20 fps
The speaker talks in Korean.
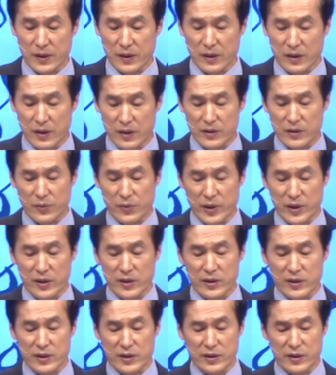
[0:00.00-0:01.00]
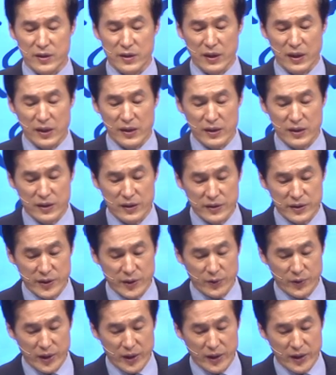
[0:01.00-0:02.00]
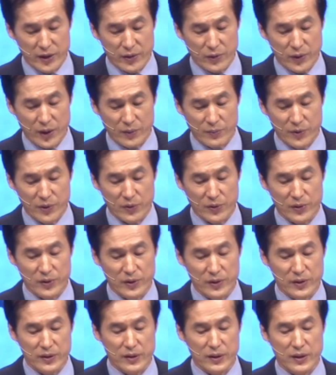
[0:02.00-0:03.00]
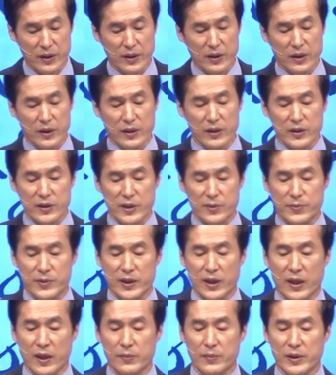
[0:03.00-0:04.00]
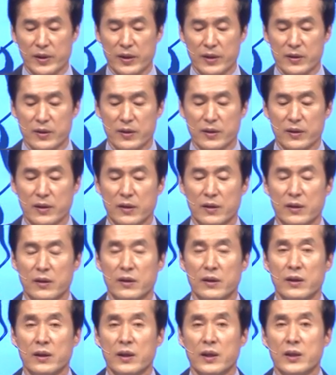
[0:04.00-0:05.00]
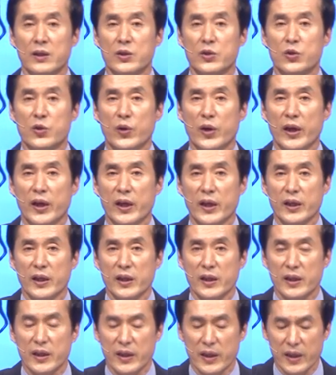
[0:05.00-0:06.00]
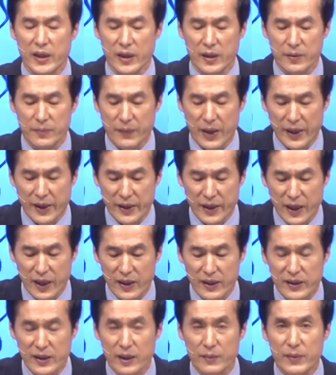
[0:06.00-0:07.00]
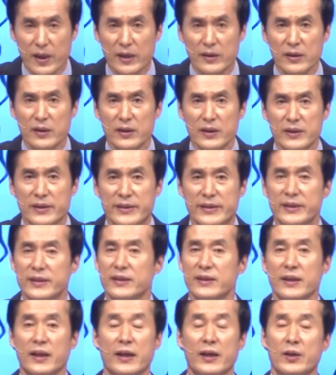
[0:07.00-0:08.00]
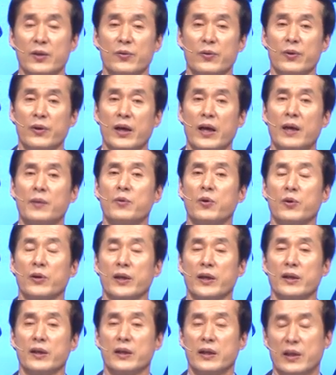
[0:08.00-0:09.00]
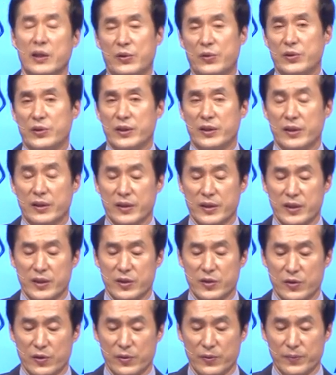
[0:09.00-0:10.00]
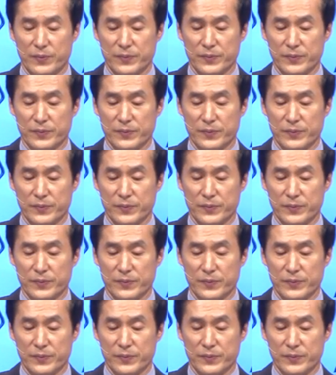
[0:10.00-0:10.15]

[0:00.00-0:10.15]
그래서 우리는 진정한 형제와의 화목은 십자가 밑에서 죄인끼리 만날 때만 진정한 화목이 이루어지는 것이죠.